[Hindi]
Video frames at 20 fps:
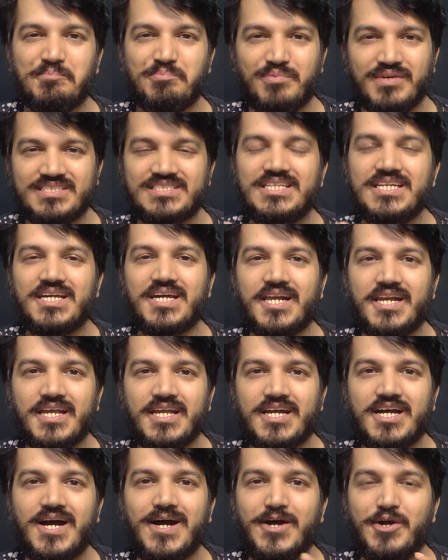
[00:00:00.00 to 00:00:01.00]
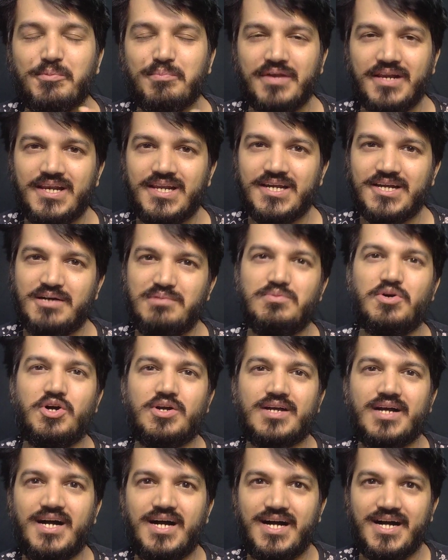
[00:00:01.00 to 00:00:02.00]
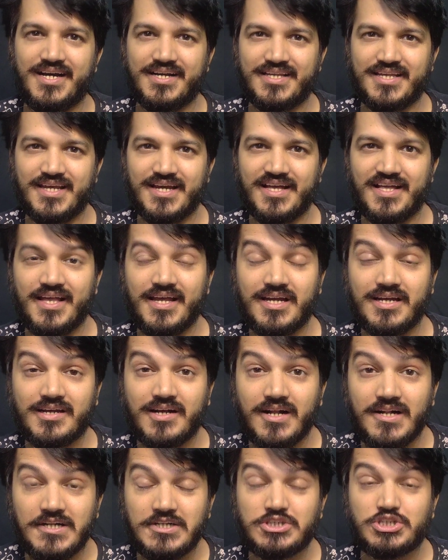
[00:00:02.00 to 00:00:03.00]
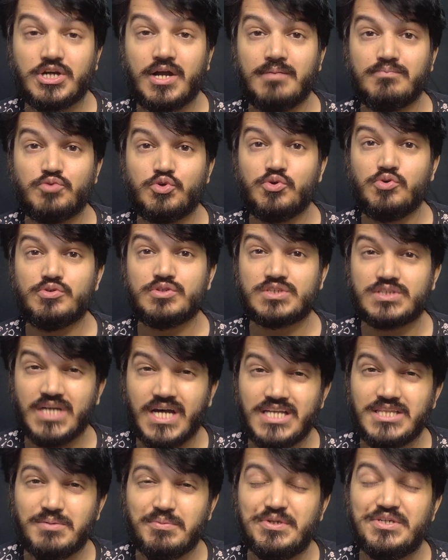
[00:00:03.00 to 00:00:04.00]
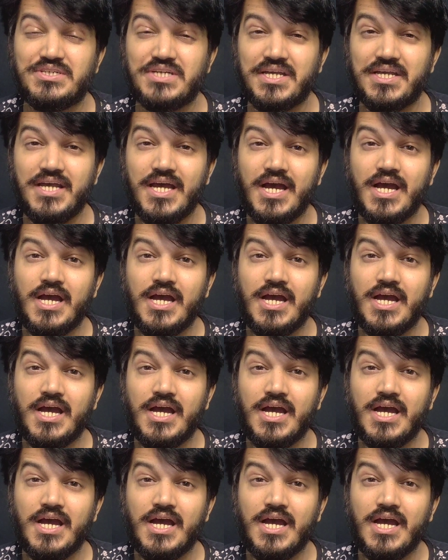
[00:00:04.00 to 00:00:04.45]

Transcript: मस्ती करने का और मिलने का मौका आ गया है कल शाम को सात बजे